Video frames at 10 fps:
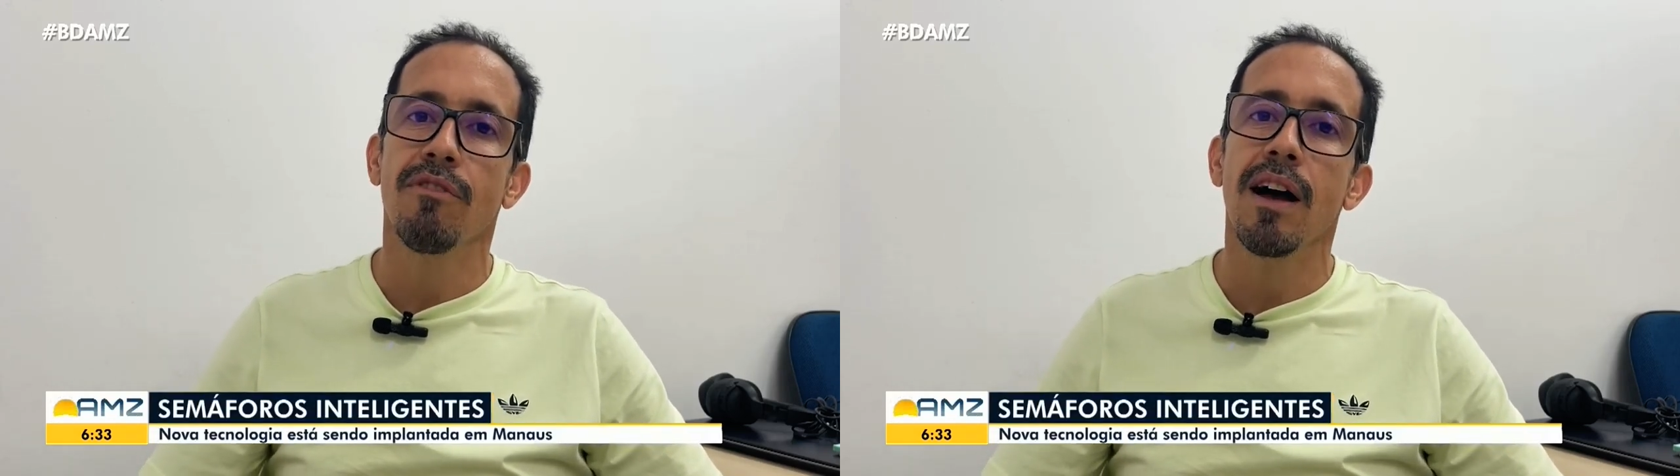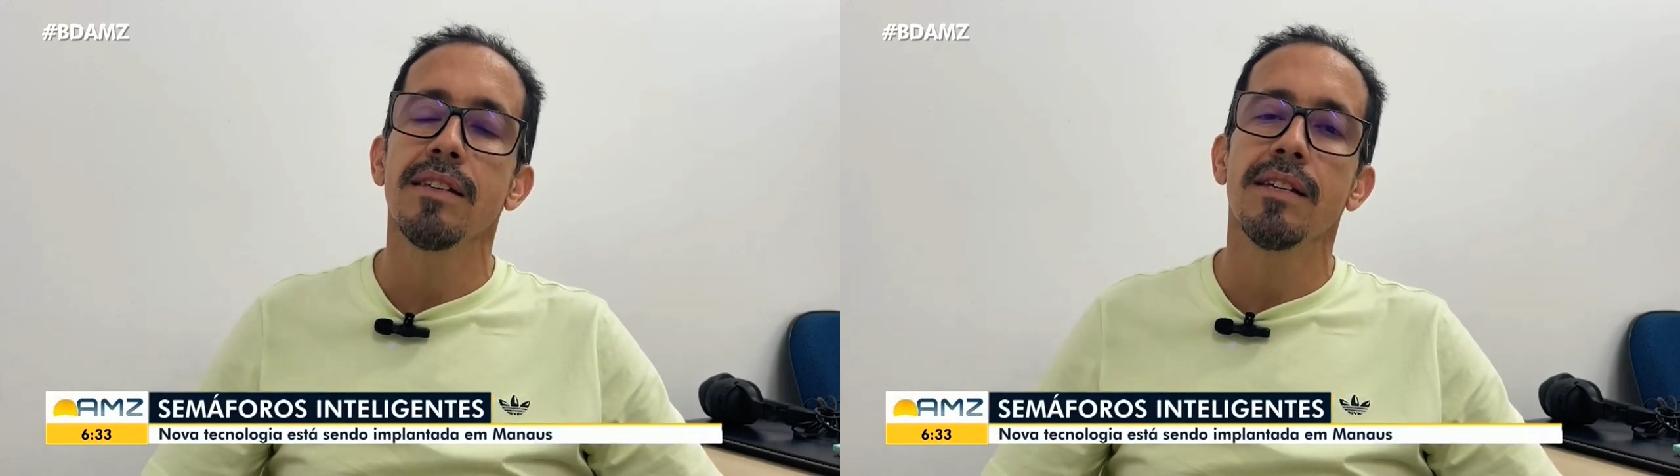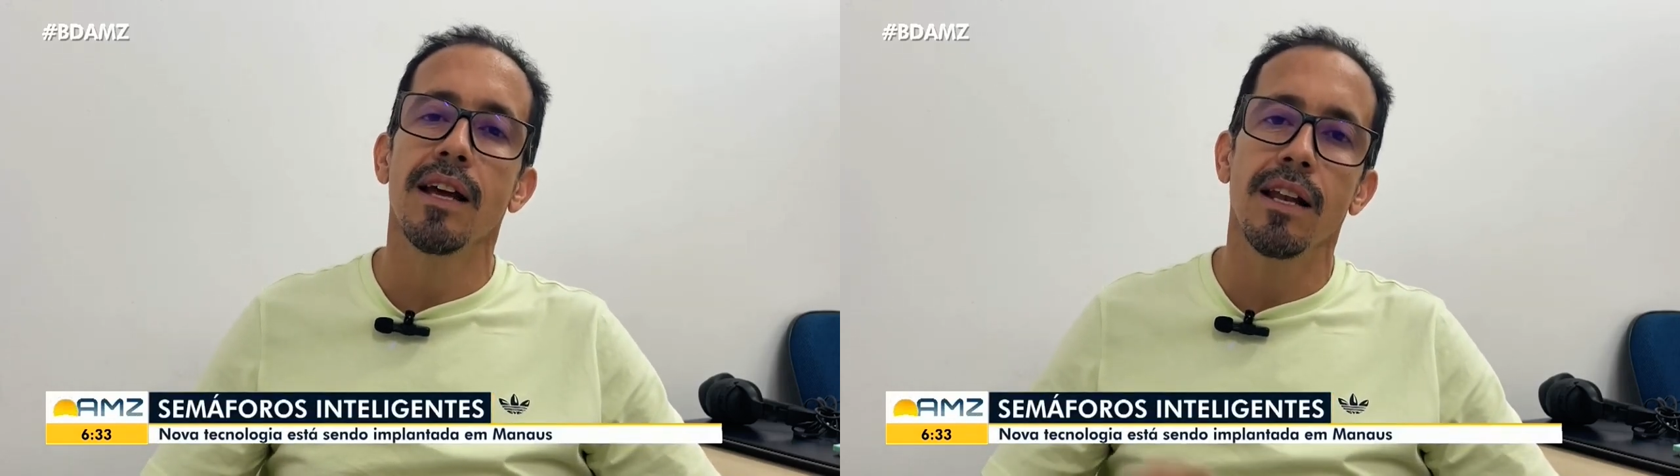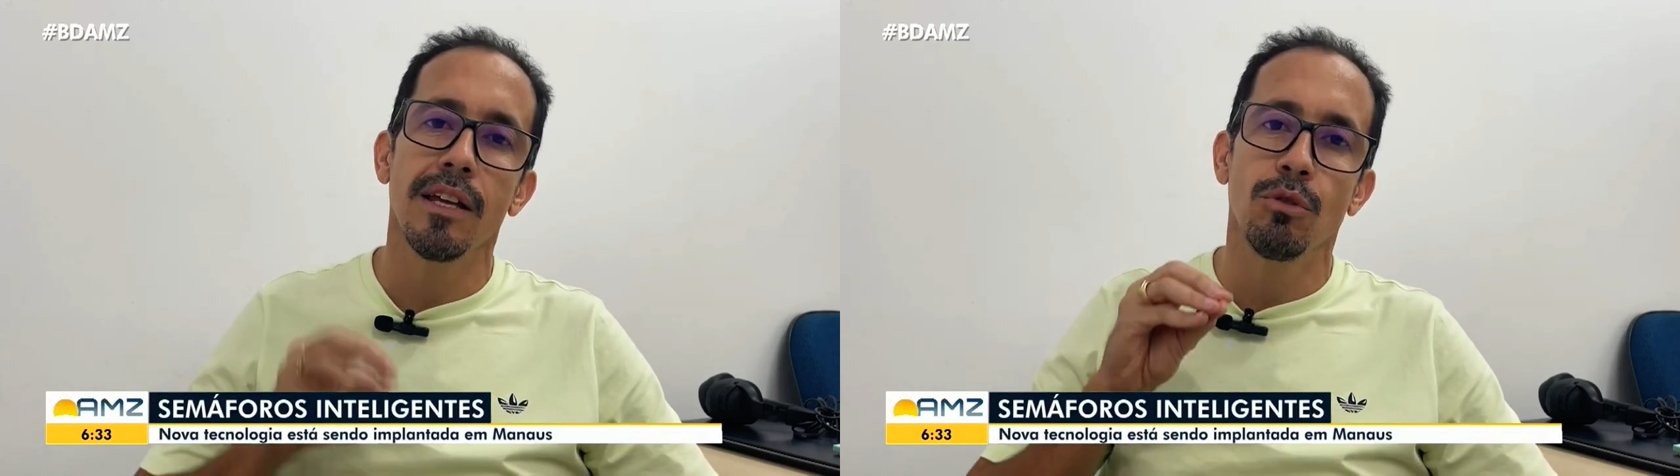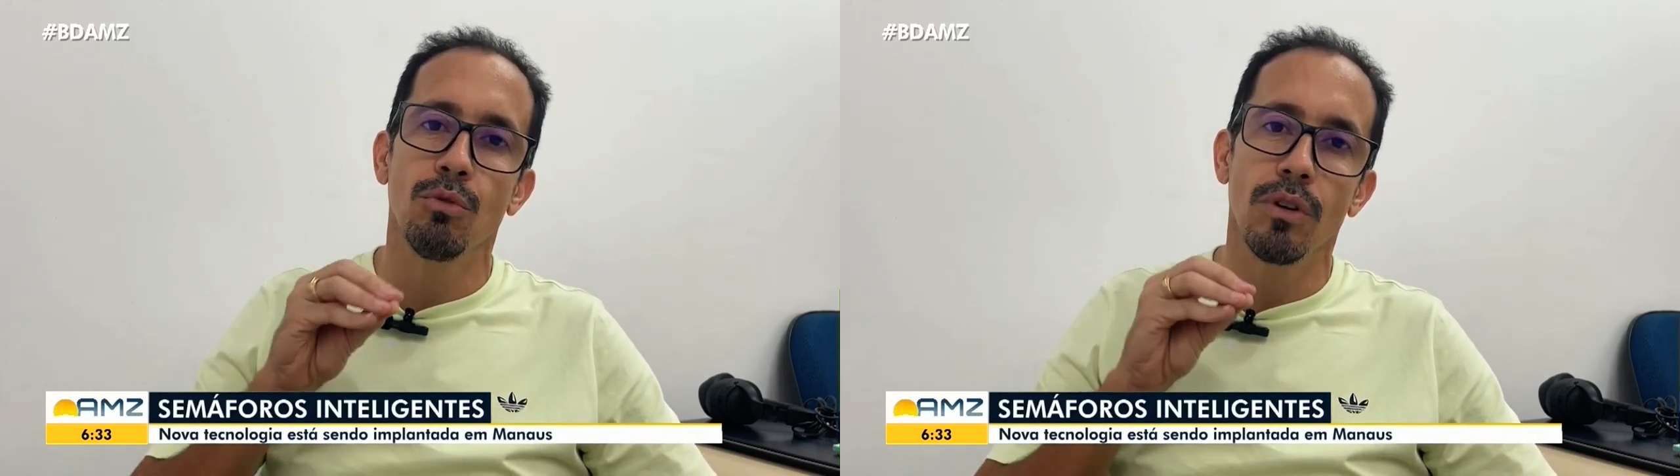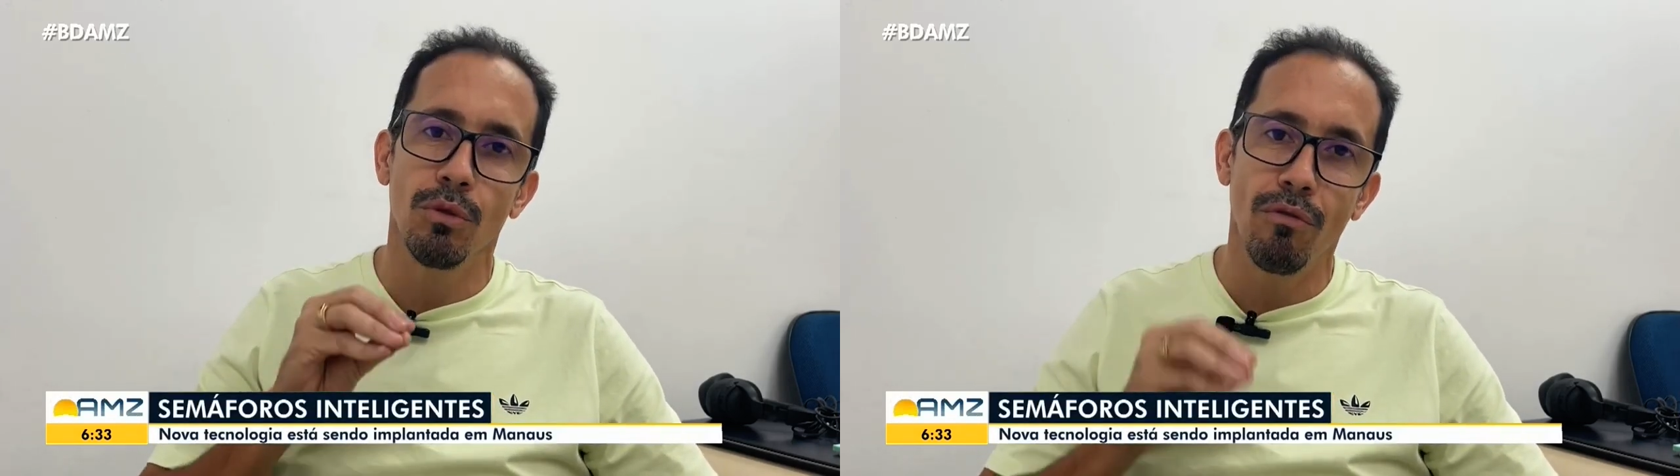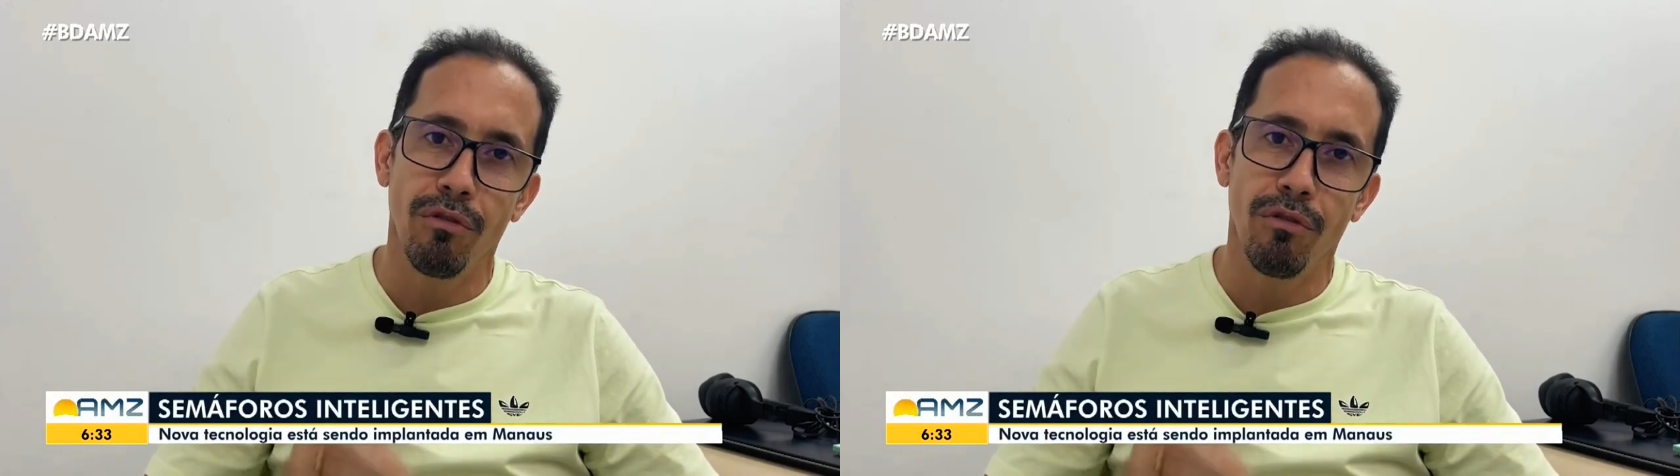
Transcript: fazem a leitura do